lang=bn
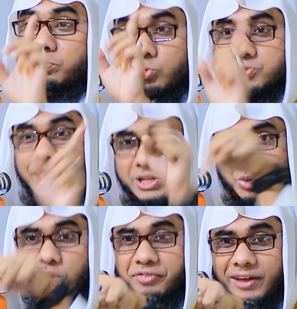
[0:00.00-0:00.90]
মুসার
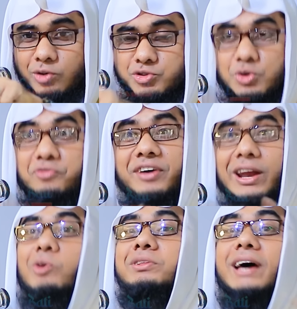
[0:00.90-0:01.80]
যুগে ফেরাউন ছিল
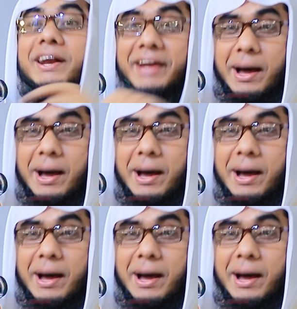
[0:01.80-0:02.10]
ফেরাউন তার